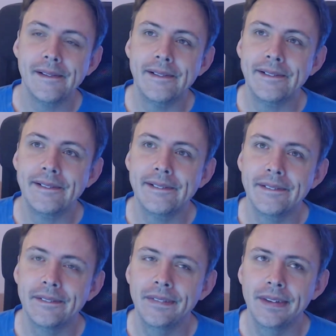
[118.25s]
Äh,
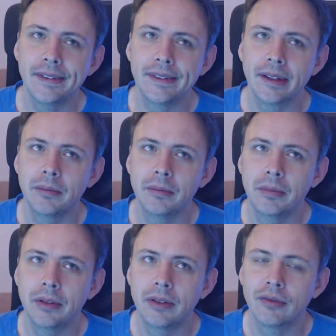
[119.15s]
und sie ist dann
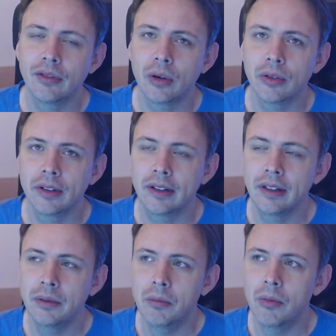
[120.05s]
bis
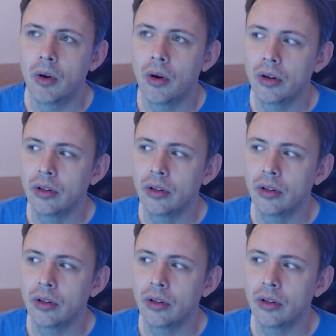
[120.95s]
voraussichtlich morgen